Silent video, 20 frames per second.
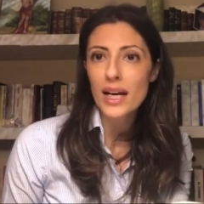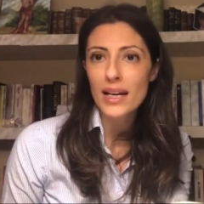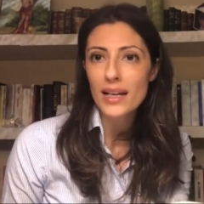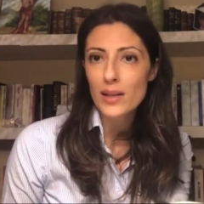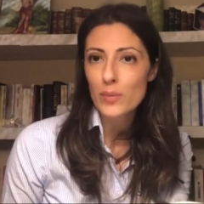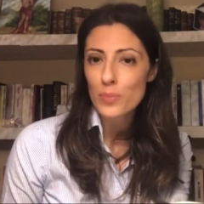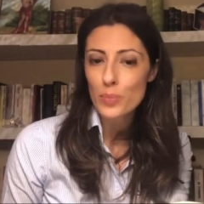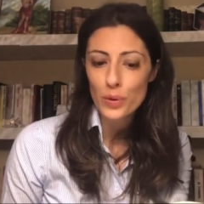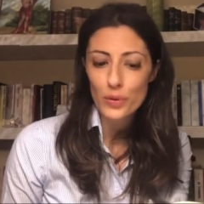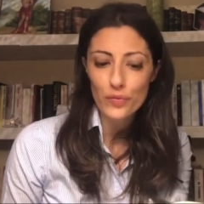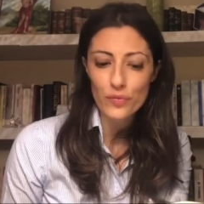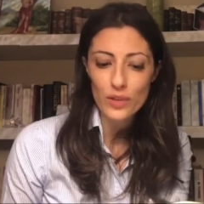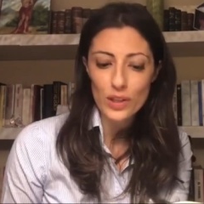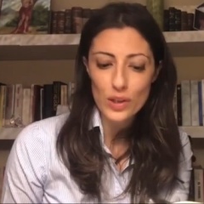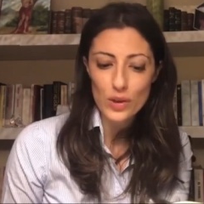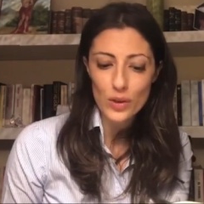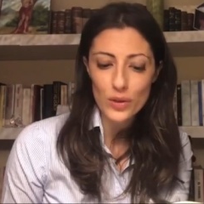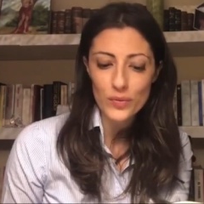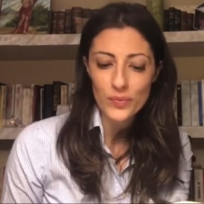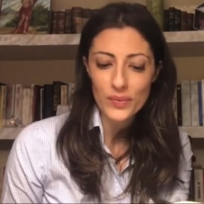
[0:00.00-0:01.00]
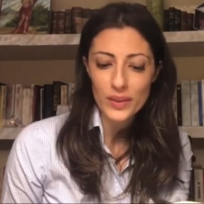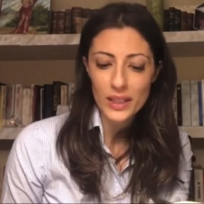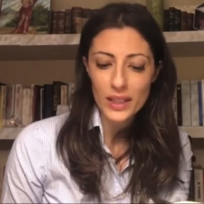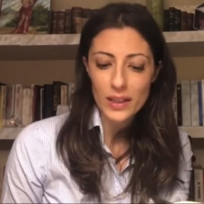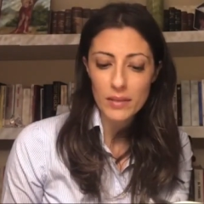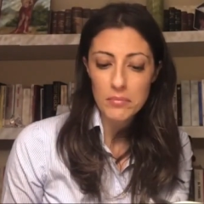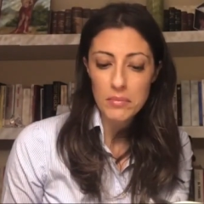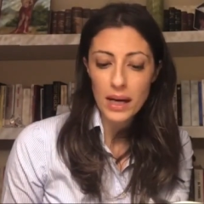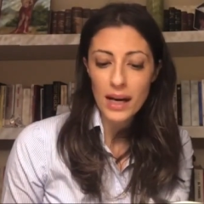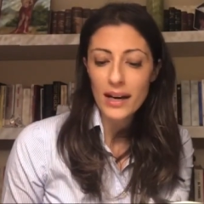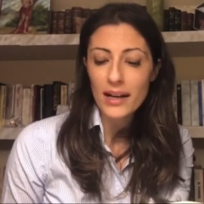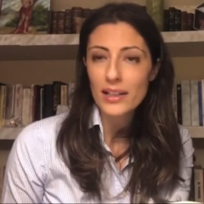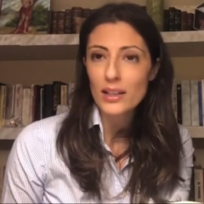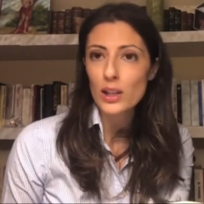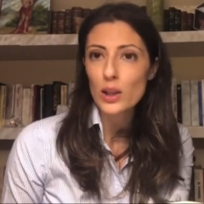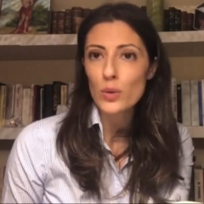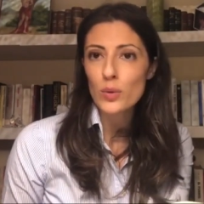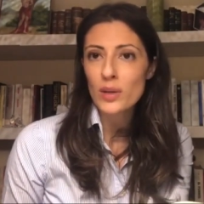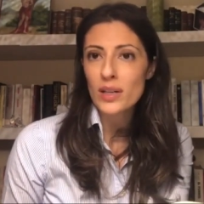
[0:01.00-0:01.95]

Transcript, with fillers: all'improvviso, magari di